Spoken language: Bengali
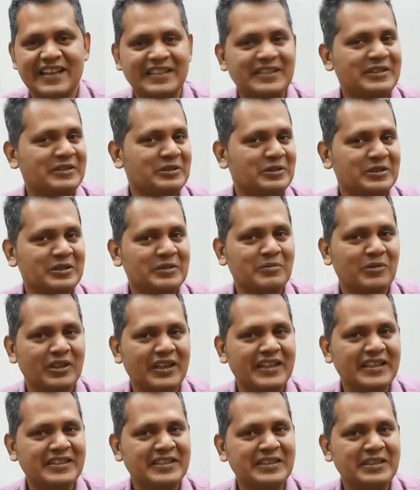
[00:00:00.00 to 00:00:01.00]
আর কিছু কি
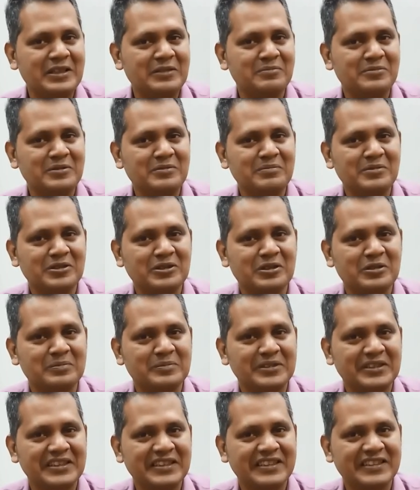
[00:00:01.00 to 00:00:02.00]
বলার আছে এয়ারবিএনবি
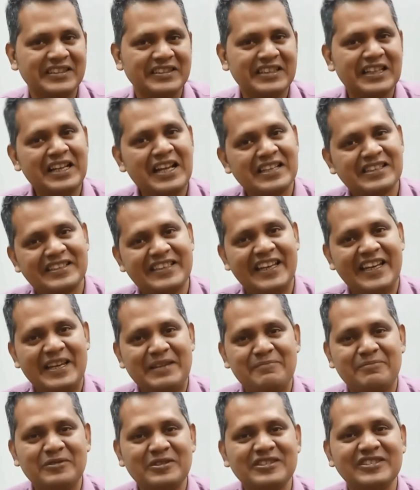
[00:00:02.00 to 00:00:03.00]
সম্পর্কে তাহলে আজকে
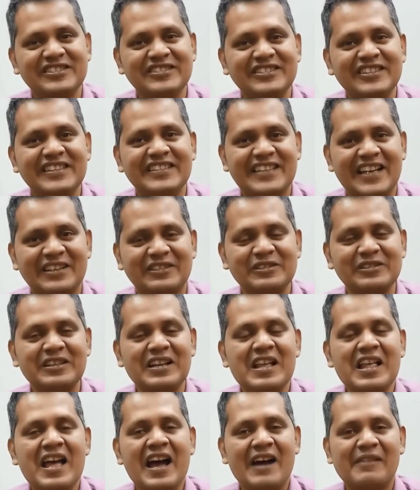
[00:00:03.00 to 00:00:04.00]
এই পর্যন্তই থাকুক
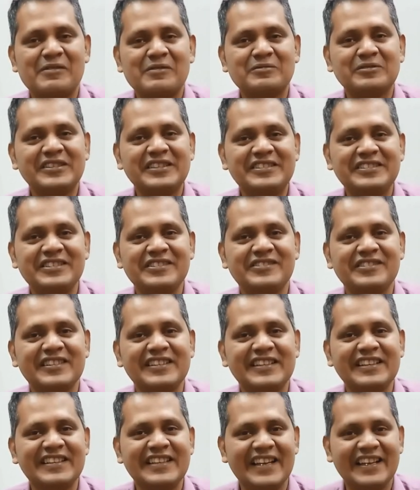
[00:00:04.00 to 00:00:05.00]
আমার মনে
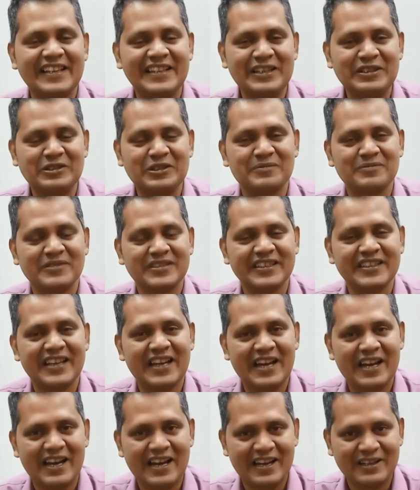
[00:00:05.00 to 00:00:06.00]
টিউটোরিয়ালটা দেখালে সবচেয়ে
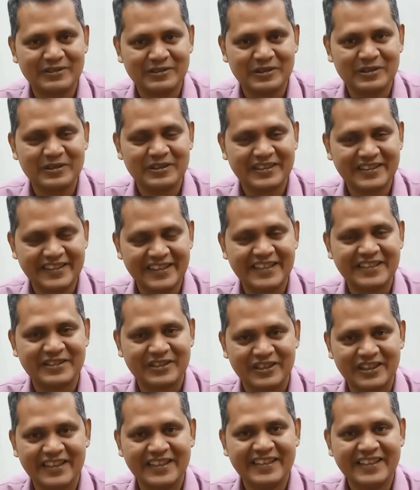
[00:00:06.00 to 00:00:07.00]
আরও গ্রেট
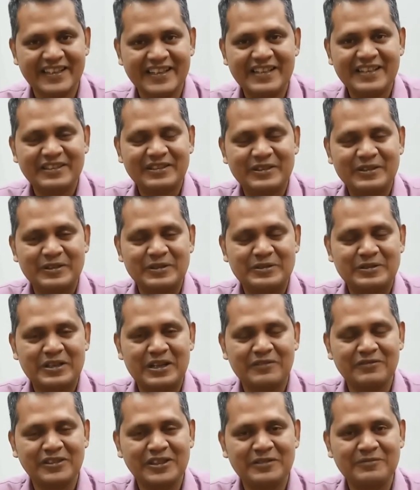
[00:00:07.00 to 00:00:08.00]
হয় তো
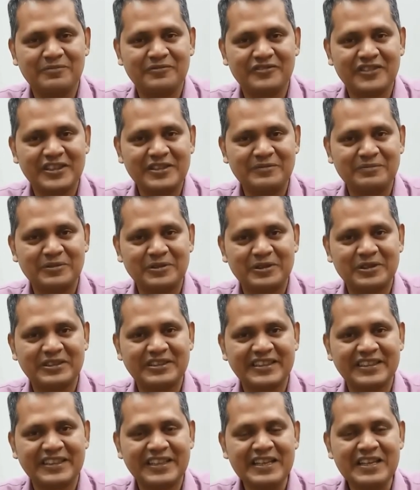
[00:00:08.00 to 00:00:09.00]
ট্রাভেল অ্যান্ড ফানের পক্ষ
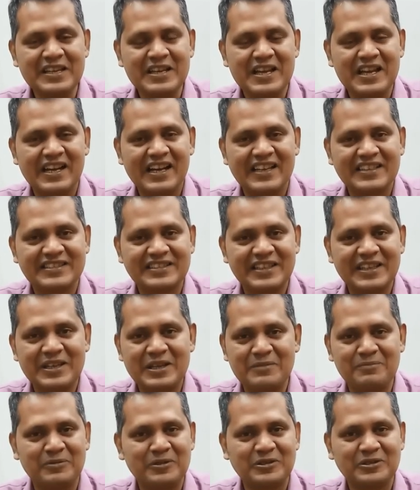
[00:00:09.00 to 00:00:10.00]
থেকে আজকে
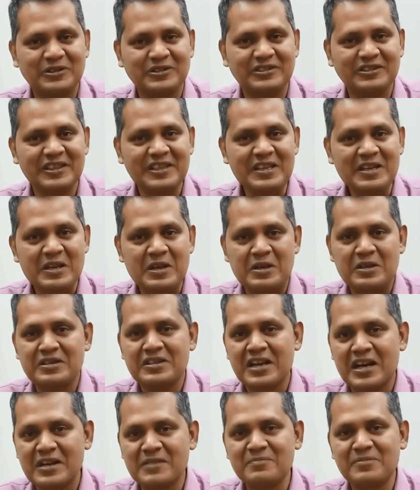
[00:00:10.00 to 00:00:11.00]
এ পর্যন্তই
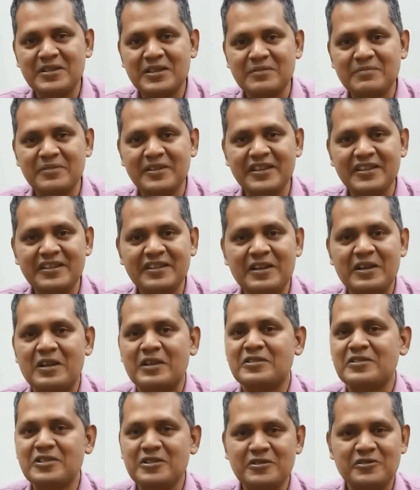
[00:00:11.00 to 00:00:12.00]
ইয়ারবিএনবির
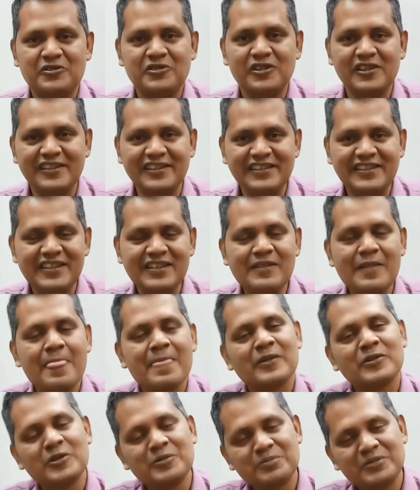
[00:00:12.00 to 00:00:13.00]
টিউটোরিয়াল নিয়ে
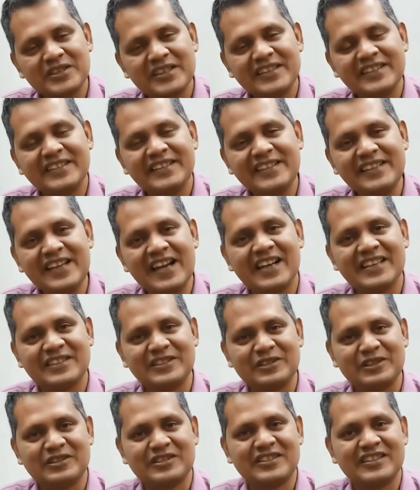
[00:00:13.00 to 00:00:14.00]
খুব শিগগিরই
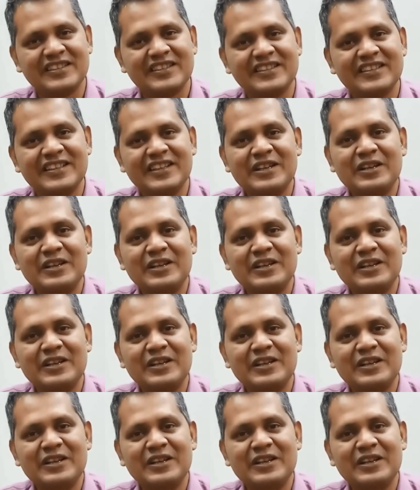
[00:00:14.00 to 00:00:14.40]
হাজির হচ্ছে